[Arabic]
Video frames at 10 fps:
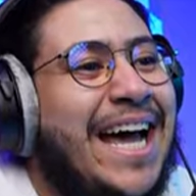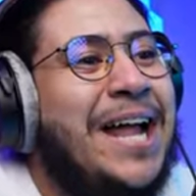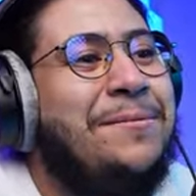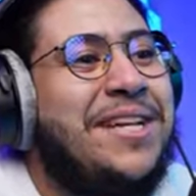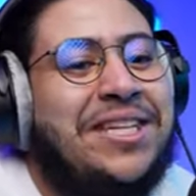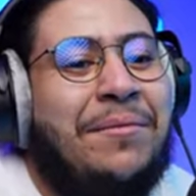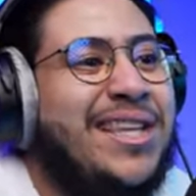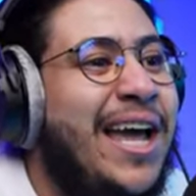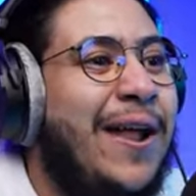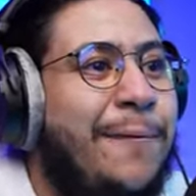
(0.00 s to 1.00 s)
تعال امشي يا سبك
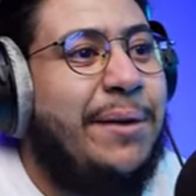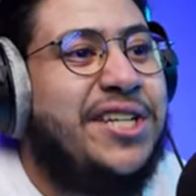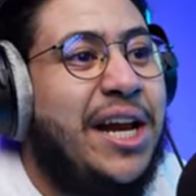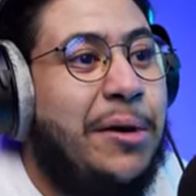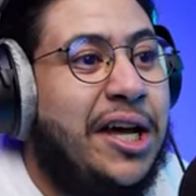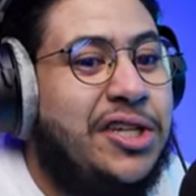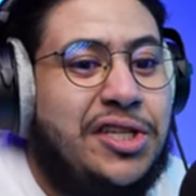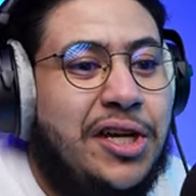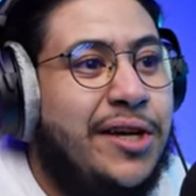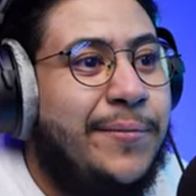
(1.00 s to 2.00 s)
تعال انا بجرب
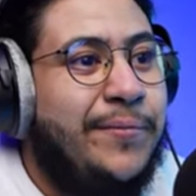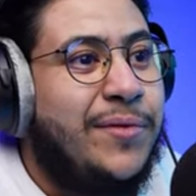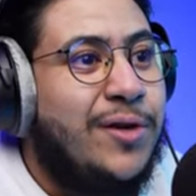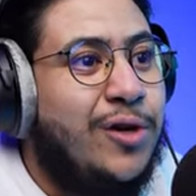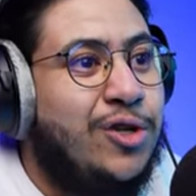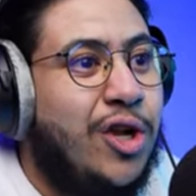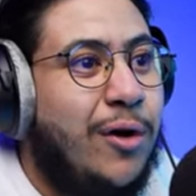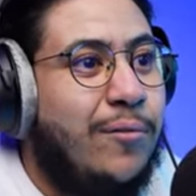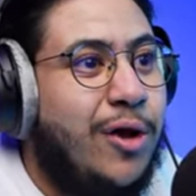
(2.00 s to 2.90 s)
لكس اسلم